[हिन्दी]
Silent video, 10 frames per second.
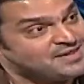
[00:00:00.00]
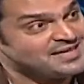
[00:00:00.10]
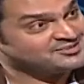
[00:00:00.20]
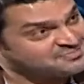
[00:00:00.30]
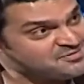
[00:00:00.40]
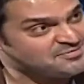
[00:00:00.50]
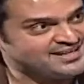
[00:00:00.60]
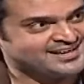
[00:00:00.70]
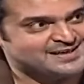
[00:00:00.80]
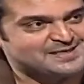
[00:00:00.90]
ये भी इसमें भी
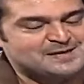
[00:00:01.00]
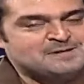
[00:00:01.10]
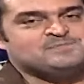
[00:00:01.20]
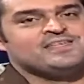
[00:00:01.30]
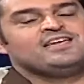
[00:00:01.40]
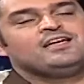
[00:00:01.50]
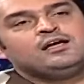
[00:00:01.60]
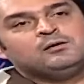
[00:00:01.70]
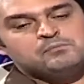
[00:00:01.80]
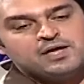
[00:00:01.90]
बड़ी कहानी है
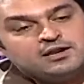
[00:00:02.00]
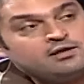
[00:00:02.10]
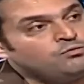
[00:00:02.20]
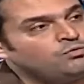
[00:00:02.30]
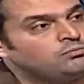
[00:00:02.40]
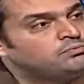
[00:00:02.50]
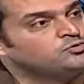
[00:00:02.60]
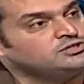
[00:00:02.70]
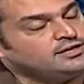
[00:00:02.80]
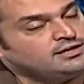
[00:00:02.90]
मैंने वो
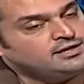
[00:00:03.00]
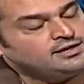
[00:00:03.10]
मुझे